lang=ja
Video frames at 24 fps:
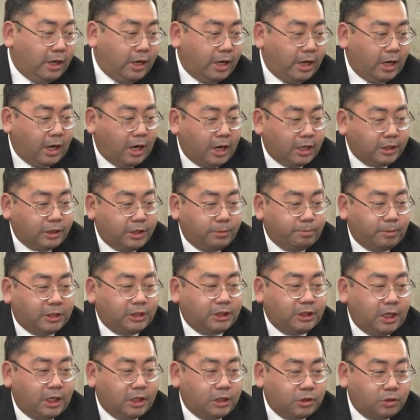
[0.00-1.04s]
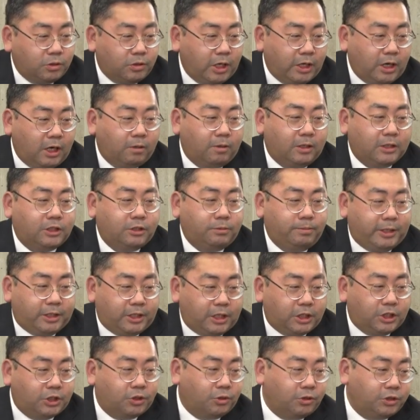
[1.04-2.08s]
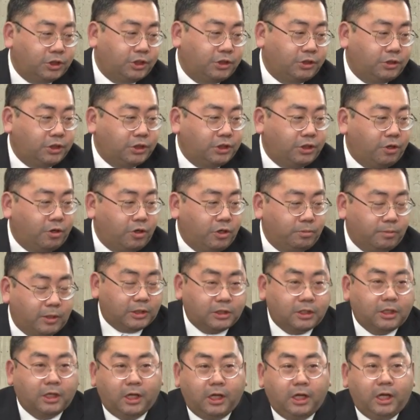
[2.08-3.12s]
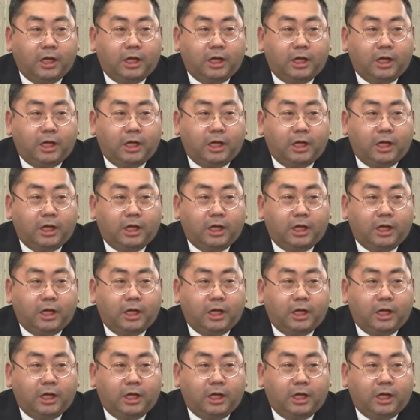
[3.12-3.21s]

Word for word: えー、入ってましてそれらは全て消失しておりす